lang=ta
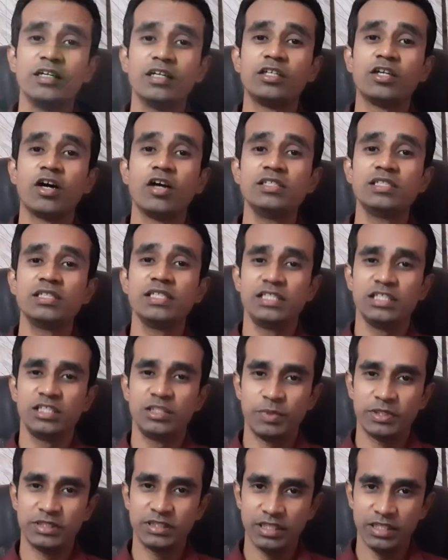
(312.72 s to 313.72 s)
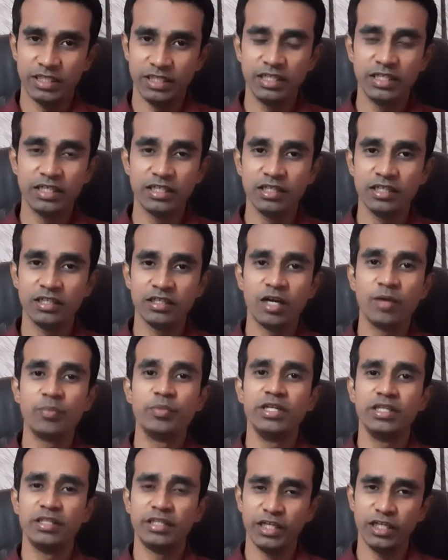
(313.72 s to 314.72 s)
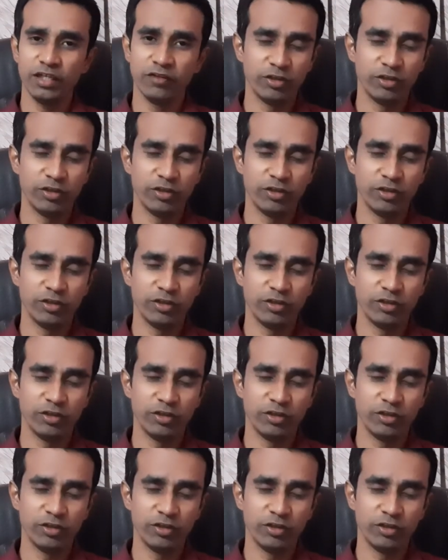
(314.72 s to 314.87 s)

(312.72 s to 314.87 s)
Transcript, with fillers: டான்சைட்டிஸ் பிரச்சனை இருக்குது அப்படின்னு தெரிய